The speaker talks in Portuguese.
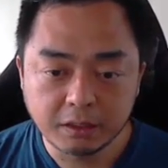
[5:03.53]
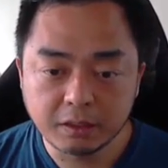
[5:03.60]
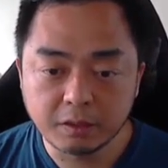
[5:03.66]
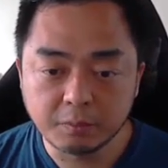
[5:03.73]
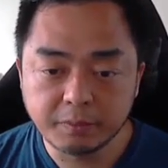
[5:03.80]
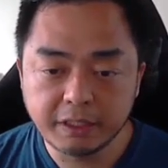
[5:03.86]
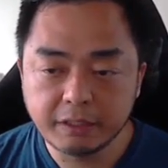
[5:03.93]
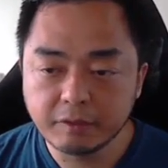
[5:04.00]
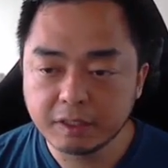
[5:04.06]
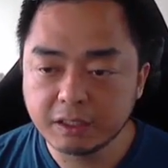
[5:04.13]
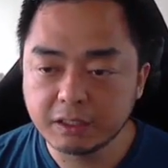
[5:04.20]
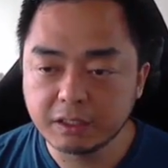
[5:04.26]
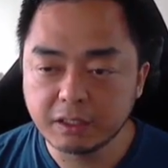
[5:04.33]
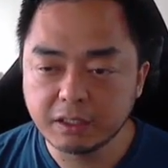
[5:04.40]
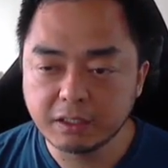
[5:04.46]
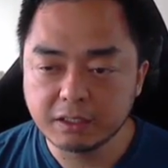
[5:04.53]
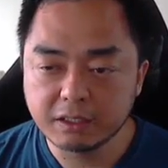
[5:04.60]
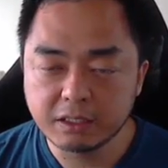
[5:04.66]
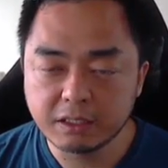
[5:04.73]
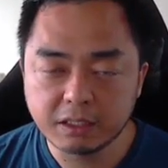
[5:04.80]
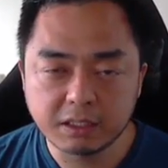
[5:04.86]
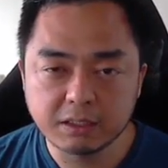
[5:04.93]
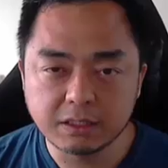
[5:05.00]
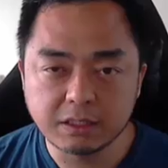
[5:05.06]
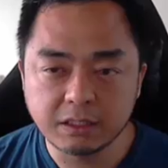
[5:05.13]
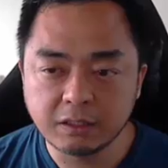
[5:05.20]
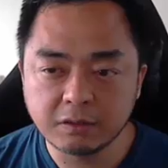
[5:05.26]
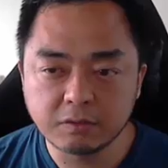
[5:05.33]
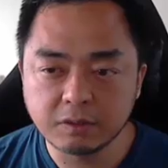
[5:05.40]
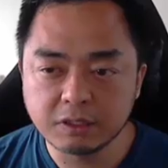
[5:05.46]
Então, milho aqui 3 e aqui
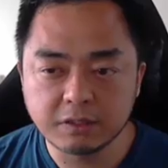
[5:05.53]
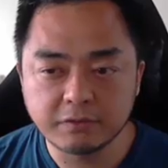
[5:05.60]
5,